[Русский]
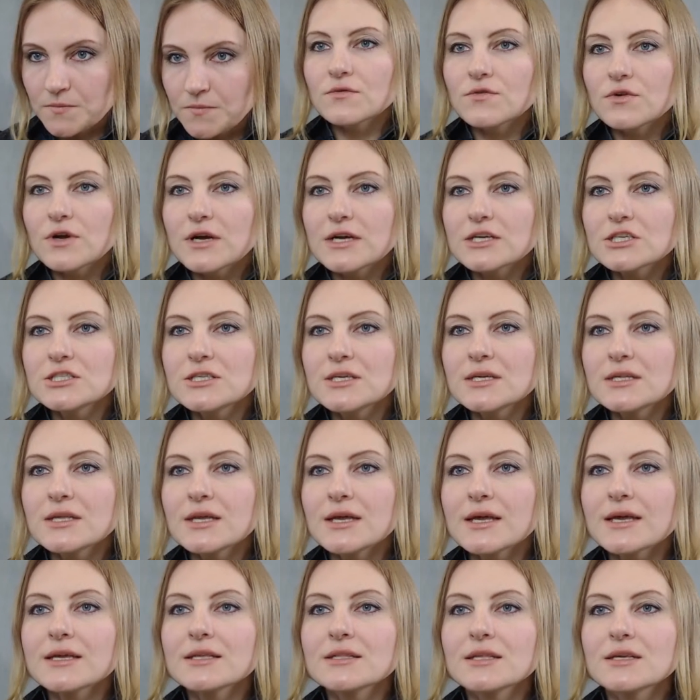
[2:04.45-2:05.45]
Вхождение
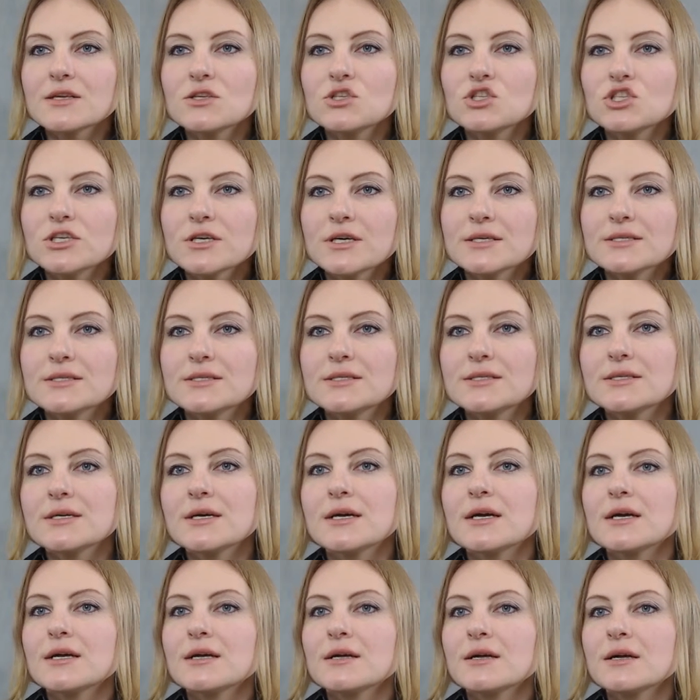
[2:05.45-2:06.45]
этой части
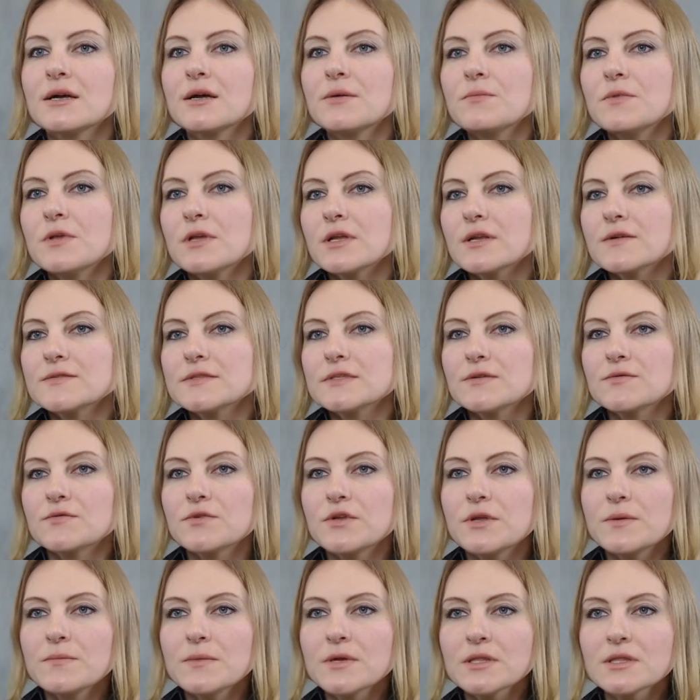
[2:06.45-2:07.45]
э, мира в
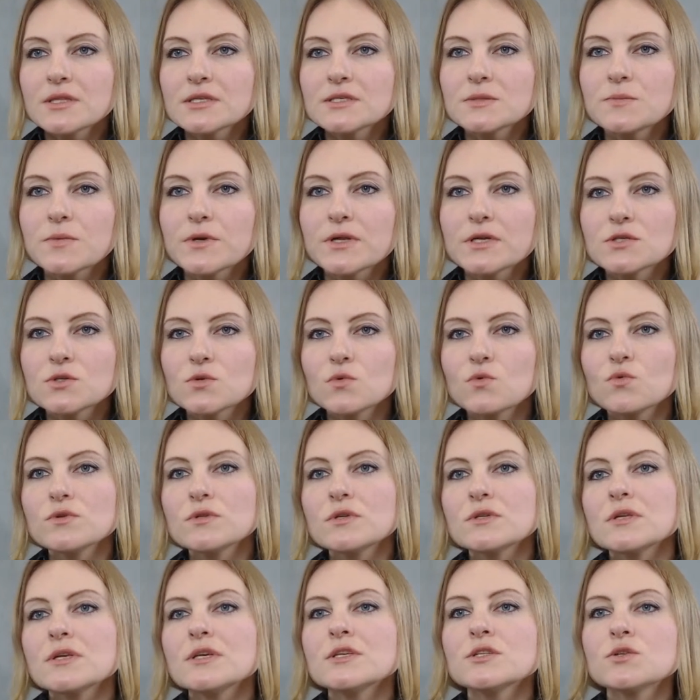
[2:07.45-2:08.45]
современность
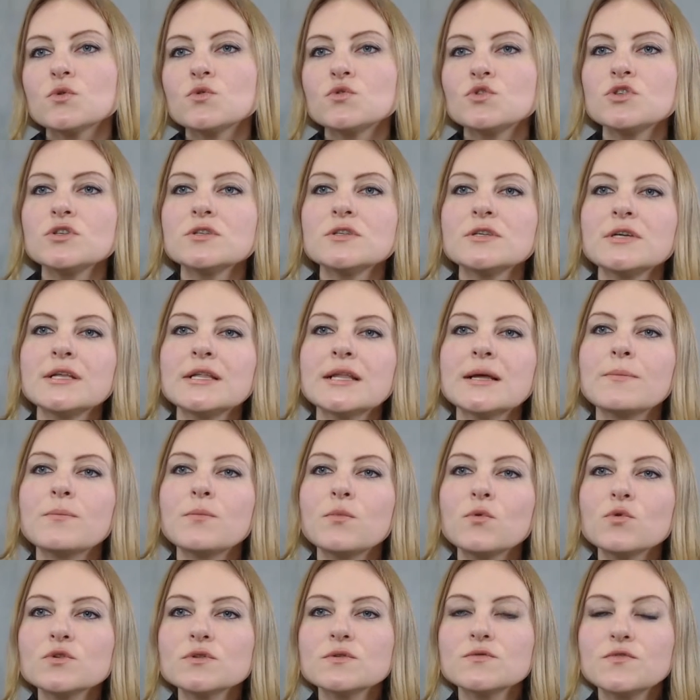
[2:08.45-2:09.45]
происходит исключительно
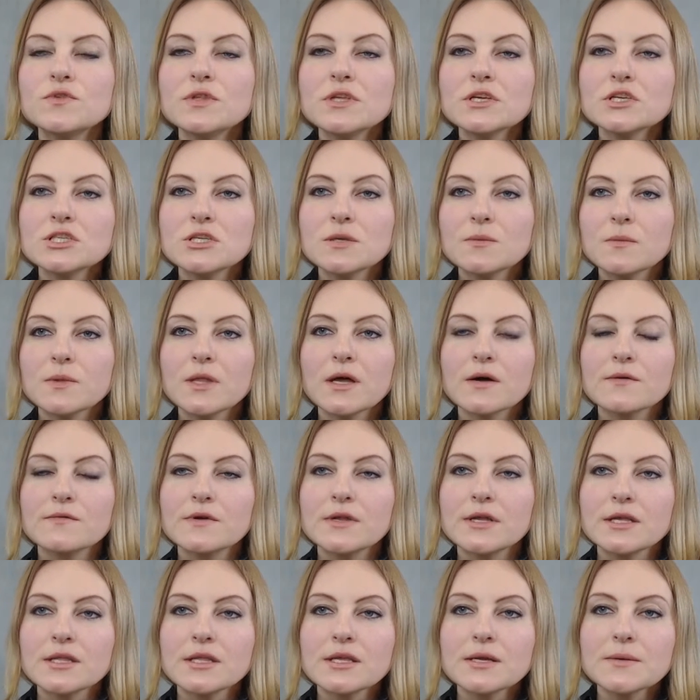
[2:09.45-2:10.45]
под внешним
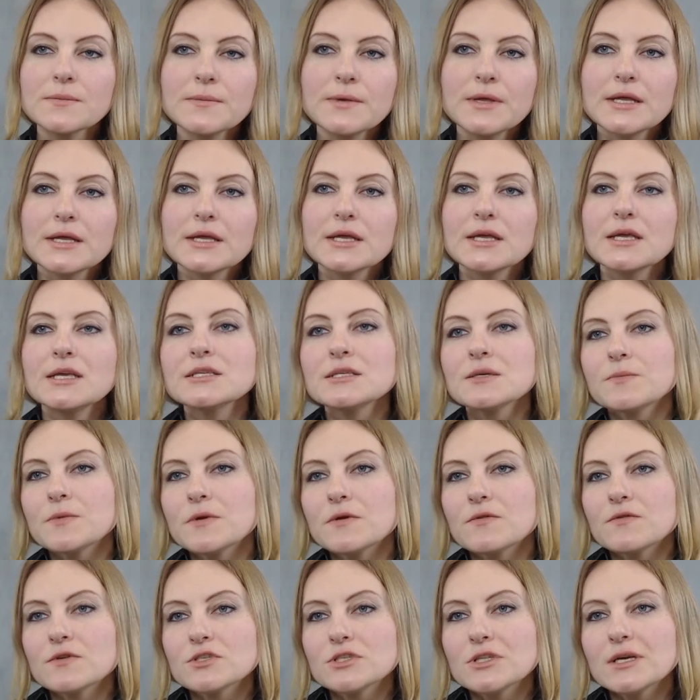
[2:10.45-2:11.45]
давлением и
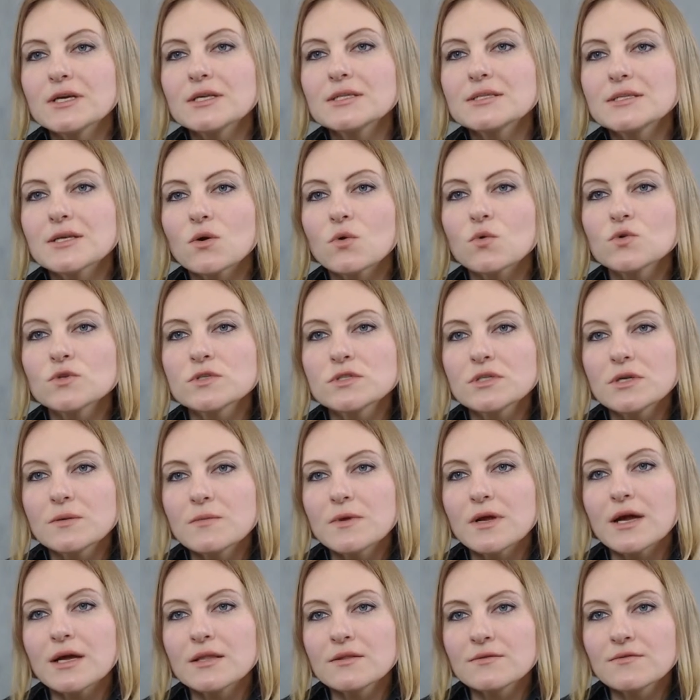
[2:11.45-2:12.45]
сопровождается острыми
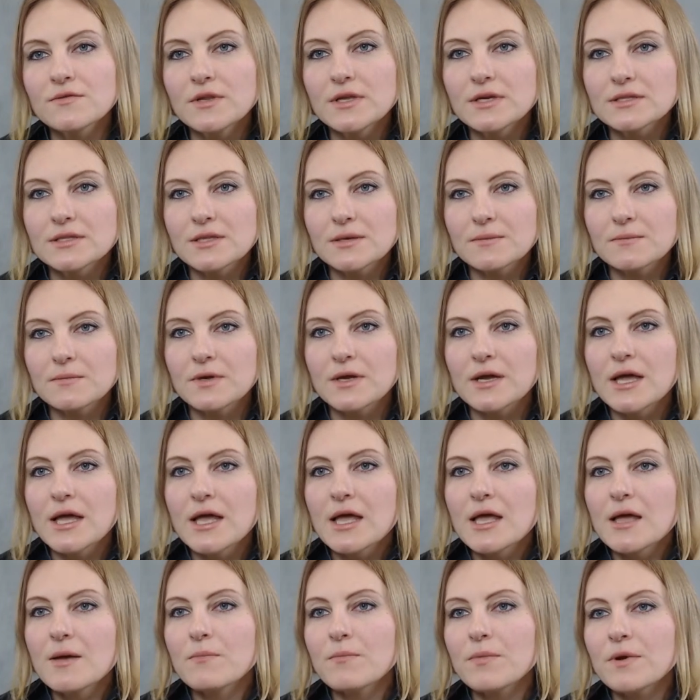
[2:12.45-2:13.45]
конфликтами,
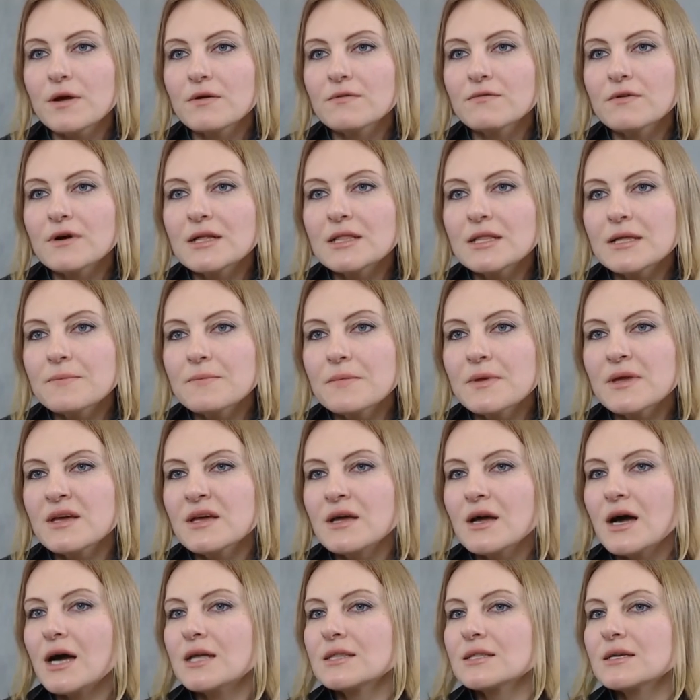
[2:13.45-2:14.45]
провалами,
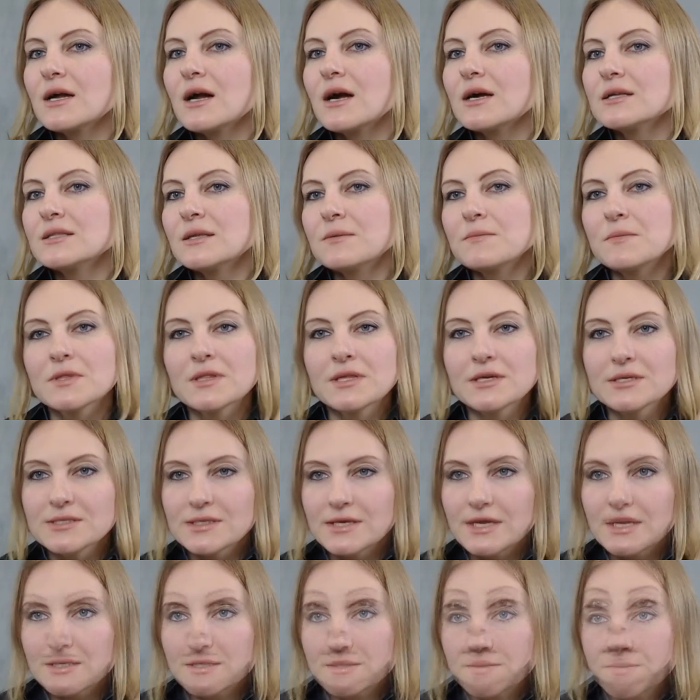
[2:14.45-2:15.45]
откатами
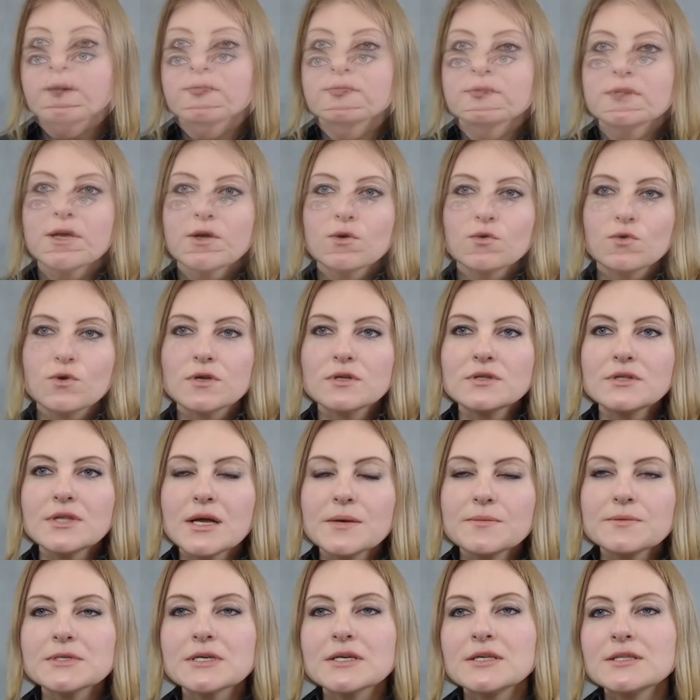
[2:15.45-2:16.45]
назад. Второй
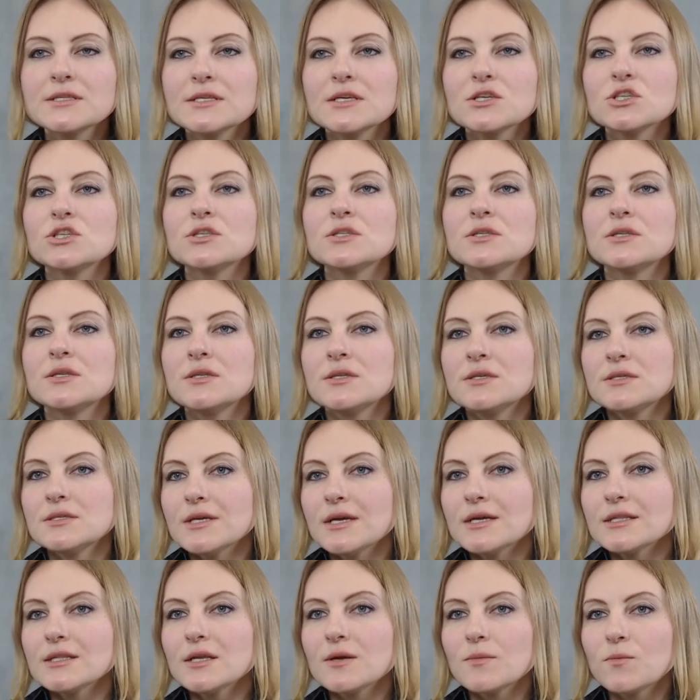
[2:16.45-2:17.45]
этап с конца
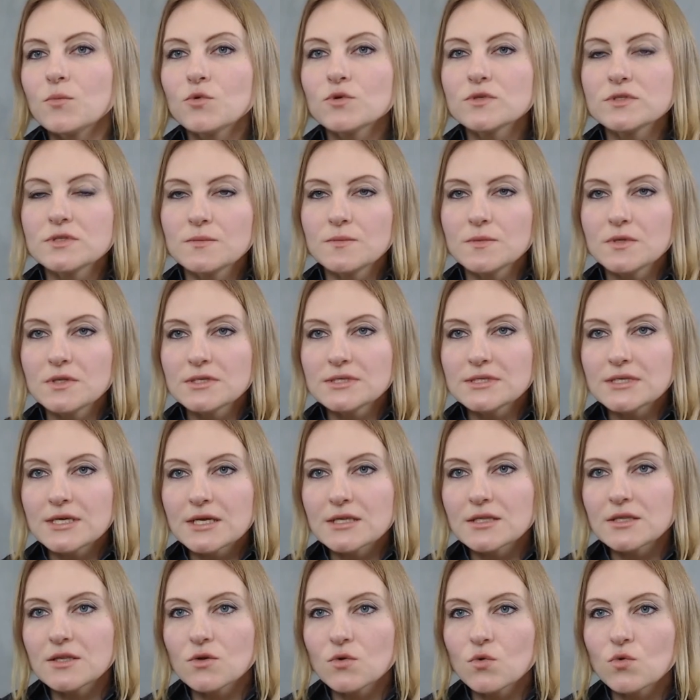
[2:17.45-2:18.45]
60-х по
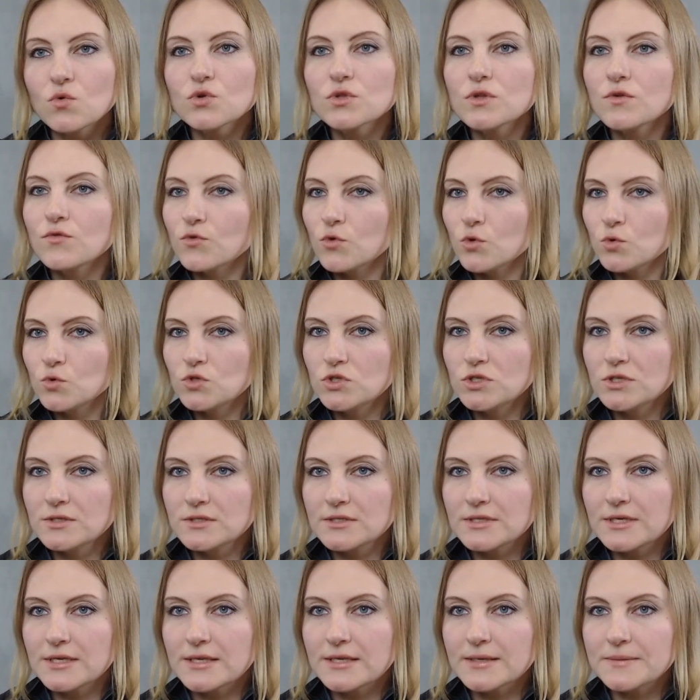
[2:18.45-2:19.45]
70-е годы
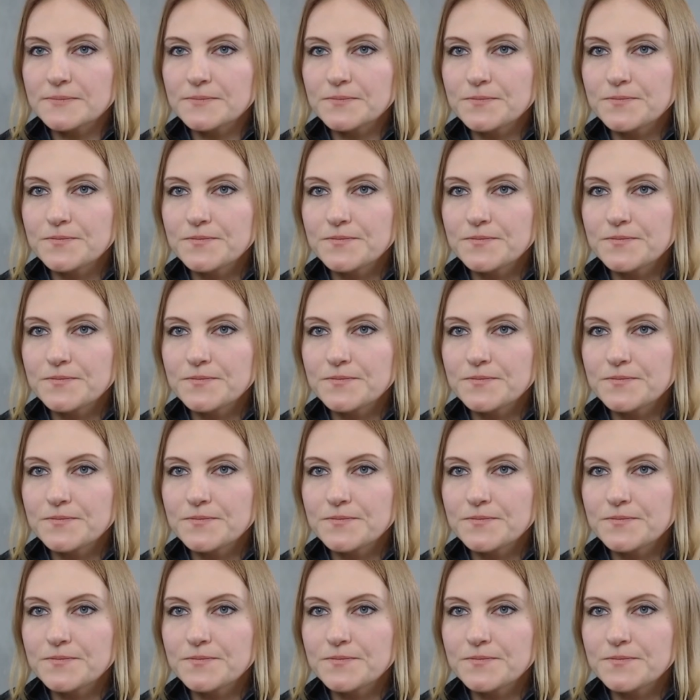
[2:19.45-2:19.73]
включительно.